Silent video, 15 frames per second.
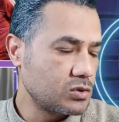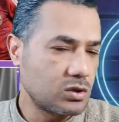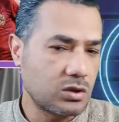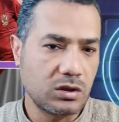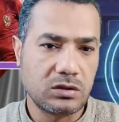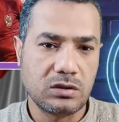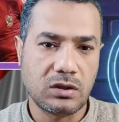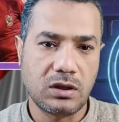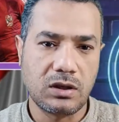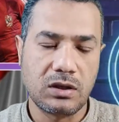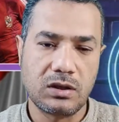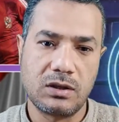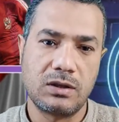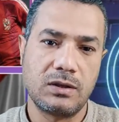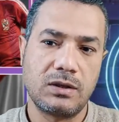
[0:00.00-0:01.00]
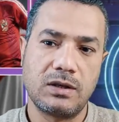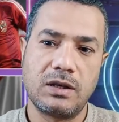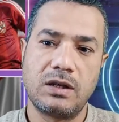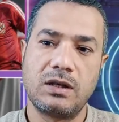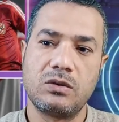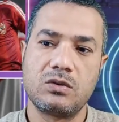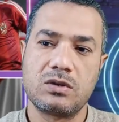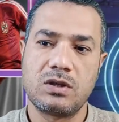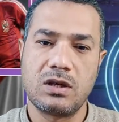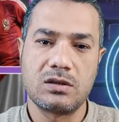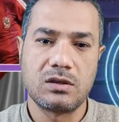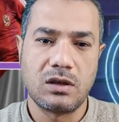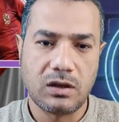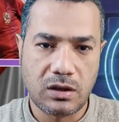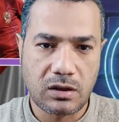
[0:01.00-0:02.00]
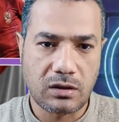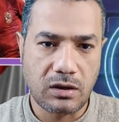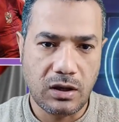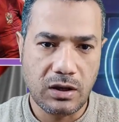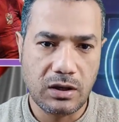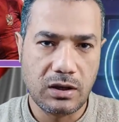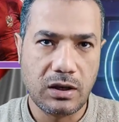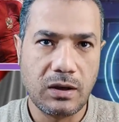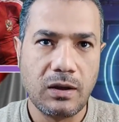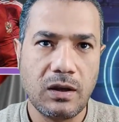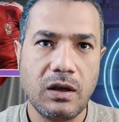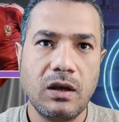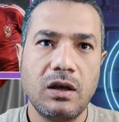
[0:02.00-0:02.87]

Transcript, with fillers: أسرة آه، الأستاذة الراحلة